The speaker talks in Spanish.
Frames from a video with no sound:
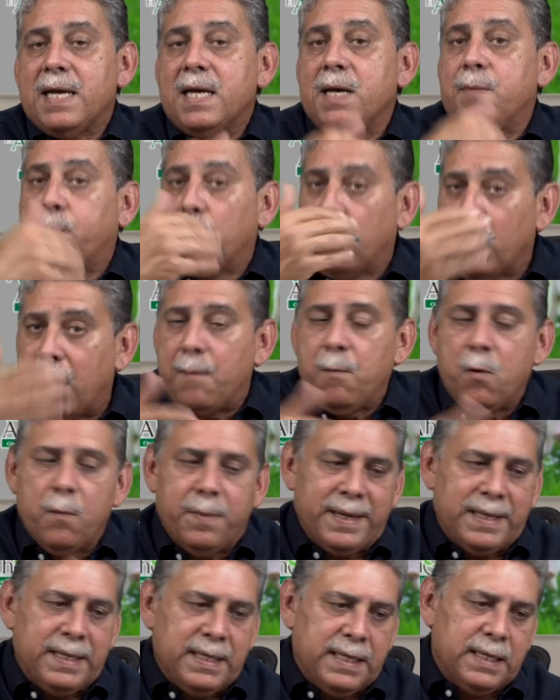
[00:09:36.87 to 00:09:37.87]
y podamos
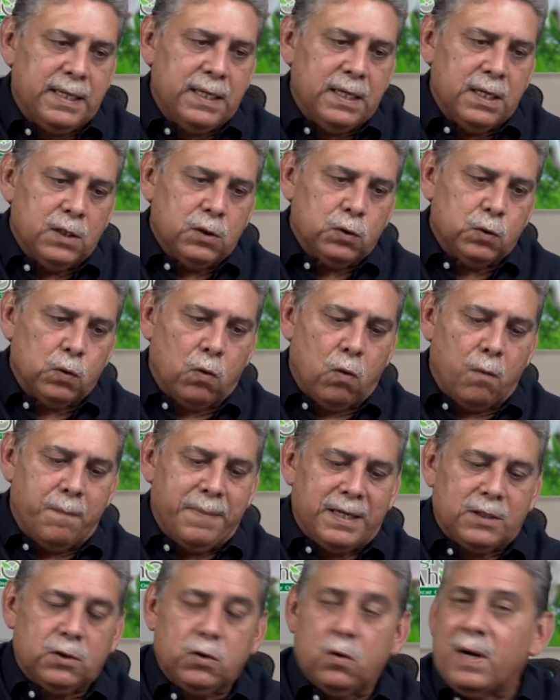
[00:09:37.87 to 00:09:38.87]
medir su
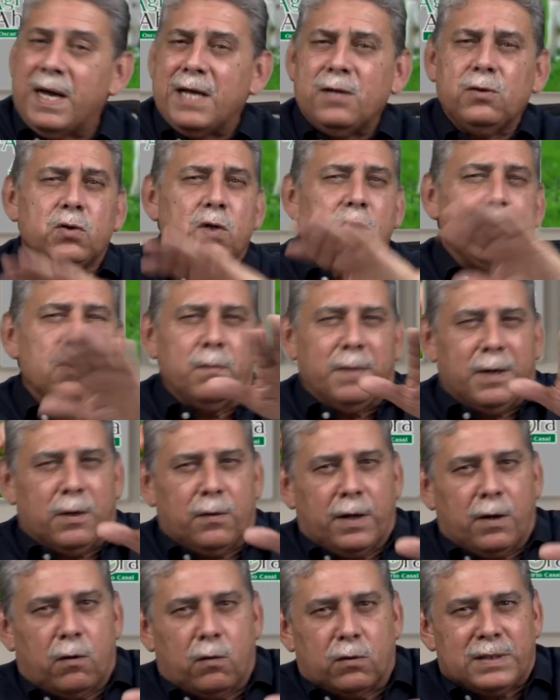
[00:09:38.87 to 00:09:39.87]
conversión. Hay un
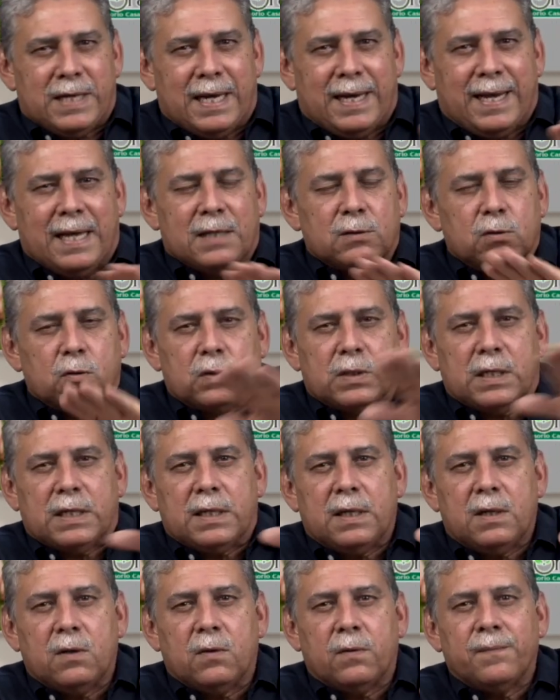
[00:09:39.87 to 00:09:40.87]
sinnúmero de cosas que han
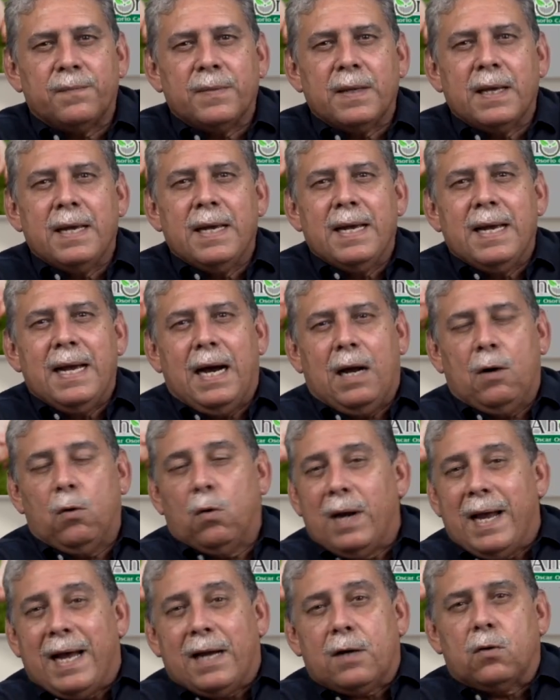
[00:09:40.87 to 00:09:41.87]
sucedido a
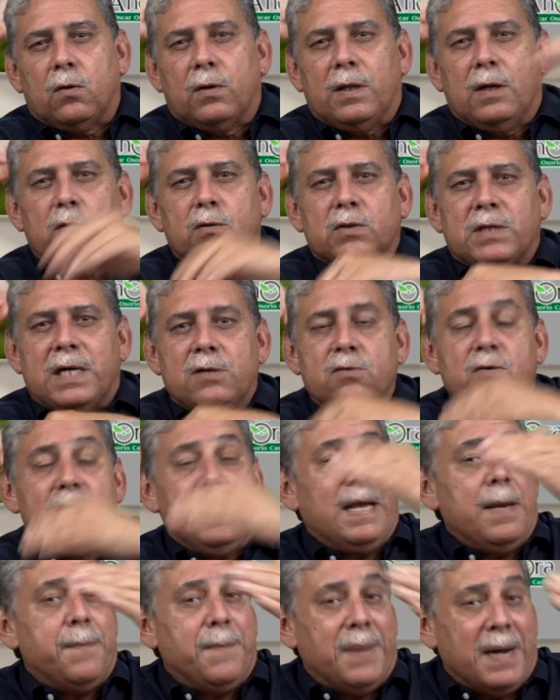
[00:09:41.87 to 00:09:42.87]
lo largo de los años
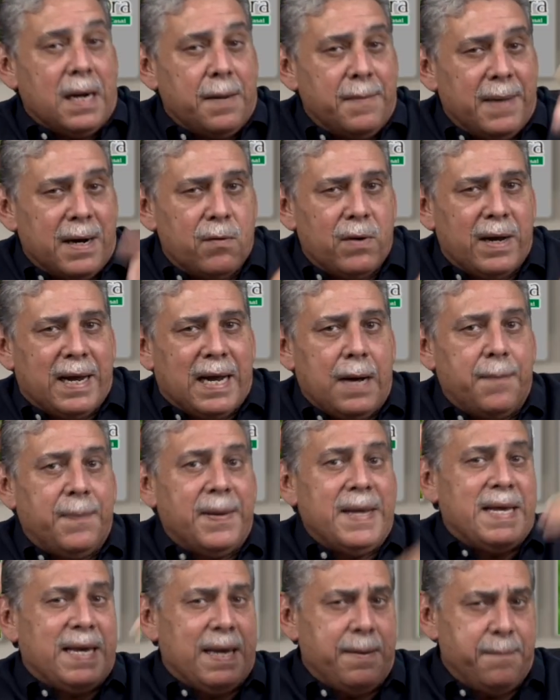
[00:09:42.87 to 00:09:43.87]
y que Panamá no
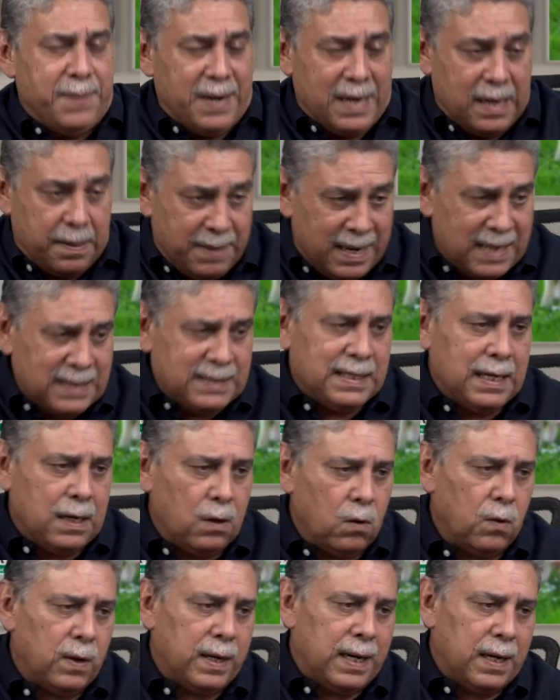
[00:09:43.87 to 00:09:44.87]
escapa y que en Panamá se ha
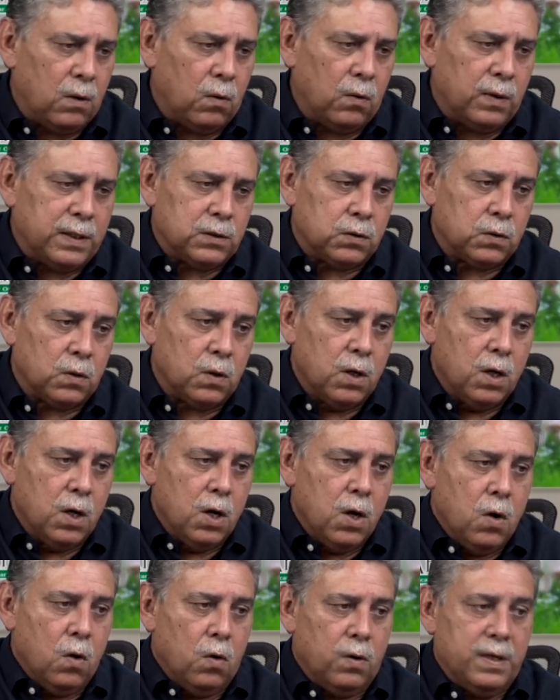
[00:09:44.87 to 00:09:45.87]
logrado eso.
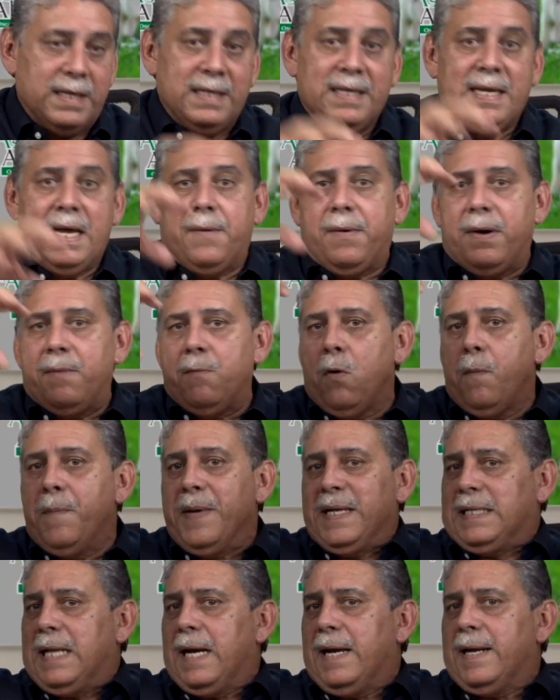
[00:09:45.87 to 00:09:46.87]
Hoy en día vemos
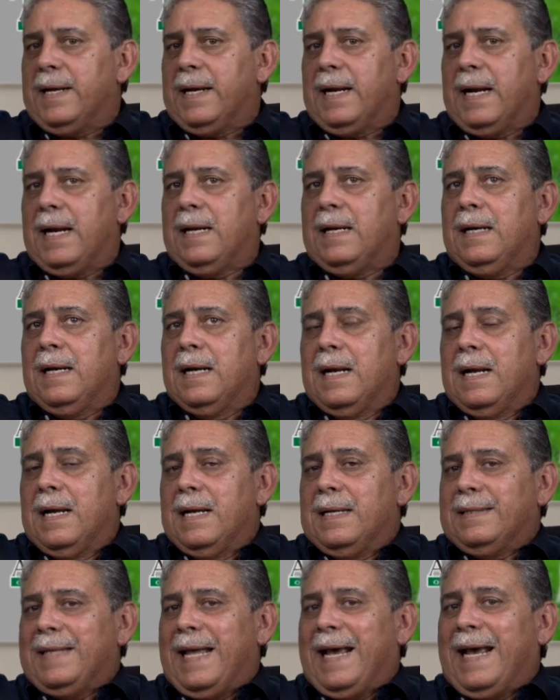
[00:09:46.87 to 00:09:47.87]
vista general
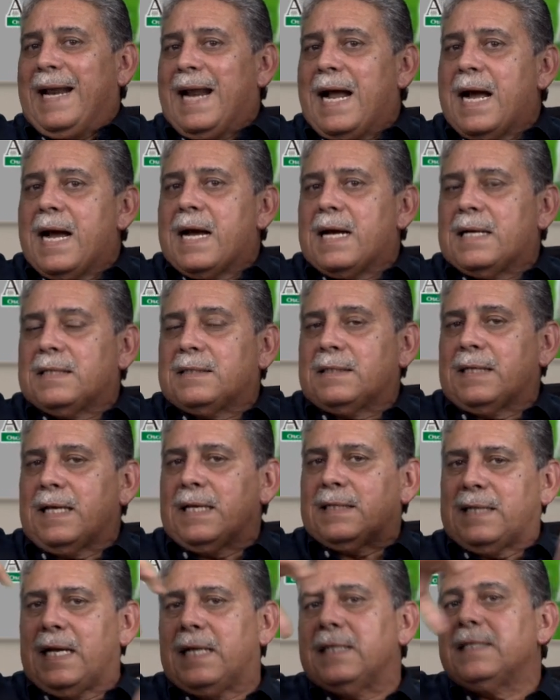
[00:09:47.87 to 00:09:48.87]
de granjas
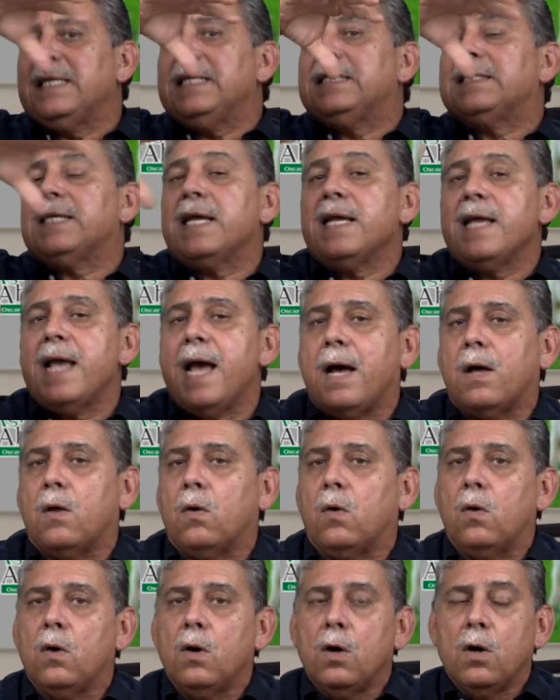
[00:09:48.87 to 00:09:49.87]
que se han
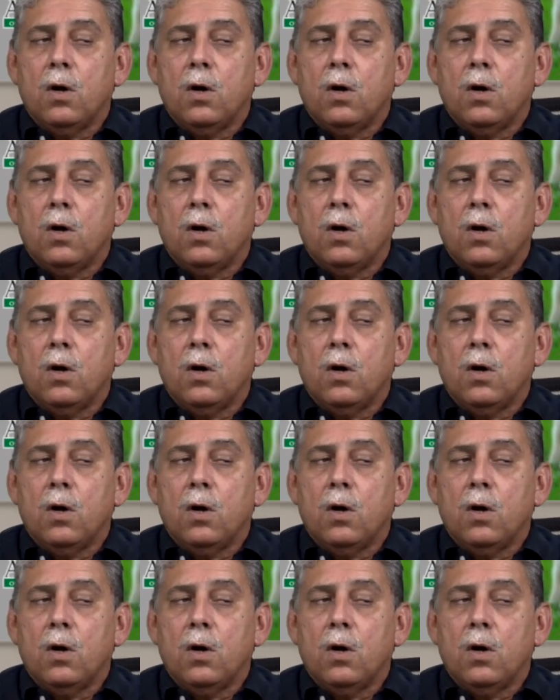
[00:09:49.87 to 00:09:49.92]
diseñado